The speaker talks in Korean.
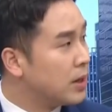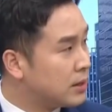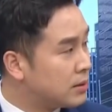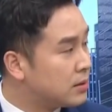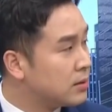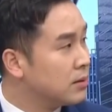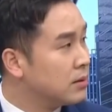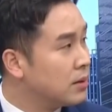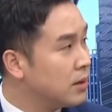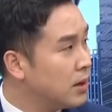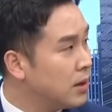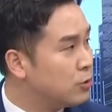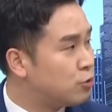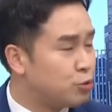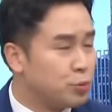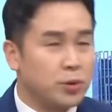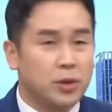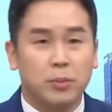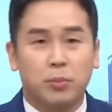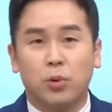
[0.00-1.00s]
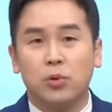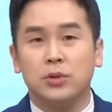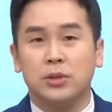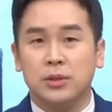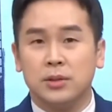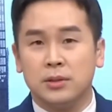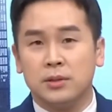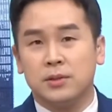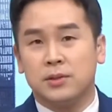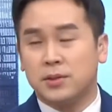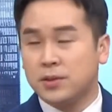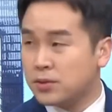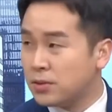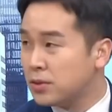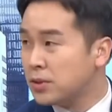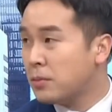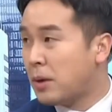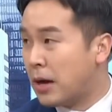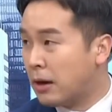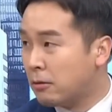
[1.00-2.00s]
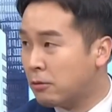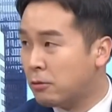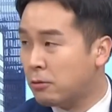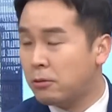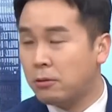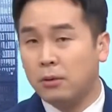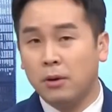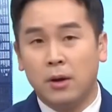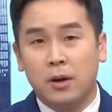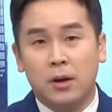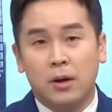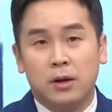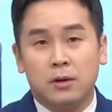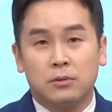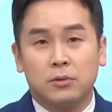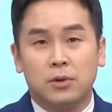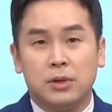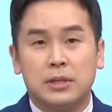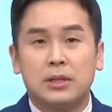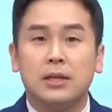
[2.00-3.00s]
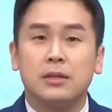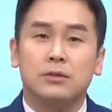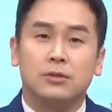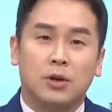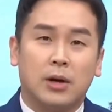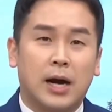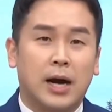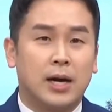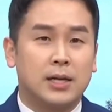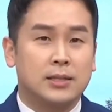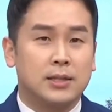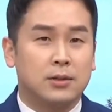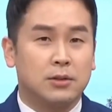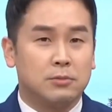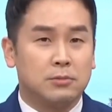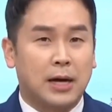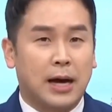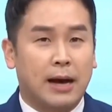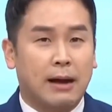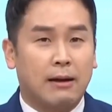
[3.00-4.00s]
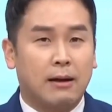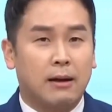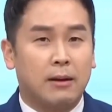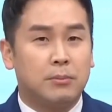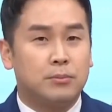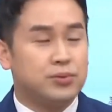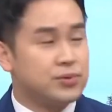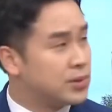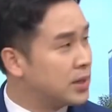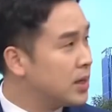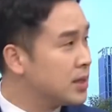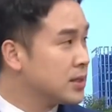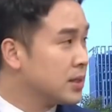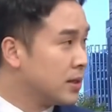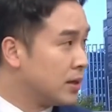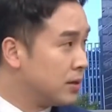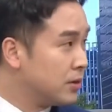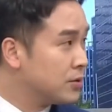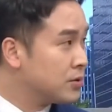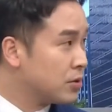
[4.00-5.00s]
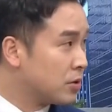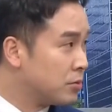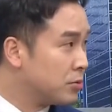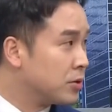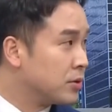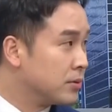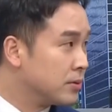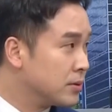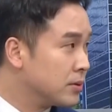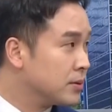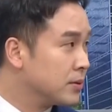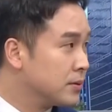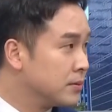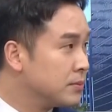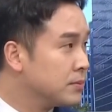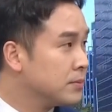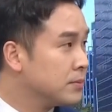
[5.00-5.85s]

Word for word: 것 같은데 주변에 보는 시선이 많고 또 일단은 저 강아지가 너무 아, 불쌍하잖아요. 저러면. 네.